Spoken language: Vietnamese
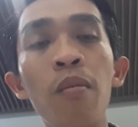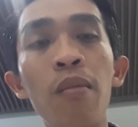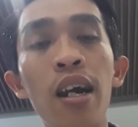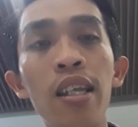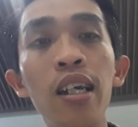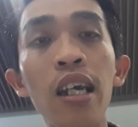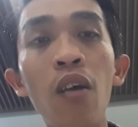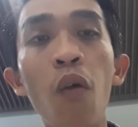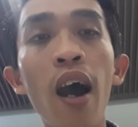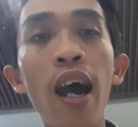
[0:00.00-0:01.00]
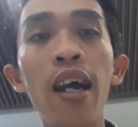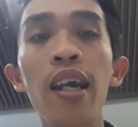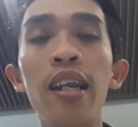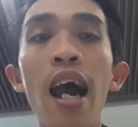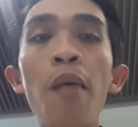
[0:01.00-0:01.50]
mà những ngày qua
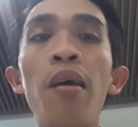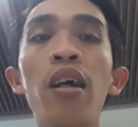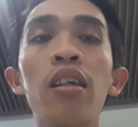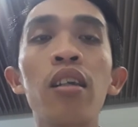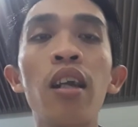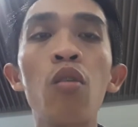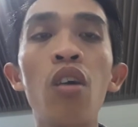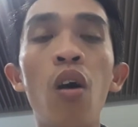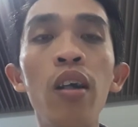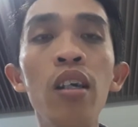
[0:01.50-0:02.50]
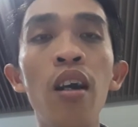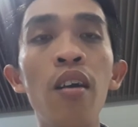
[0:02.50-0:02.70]
thì đã mà theo dõi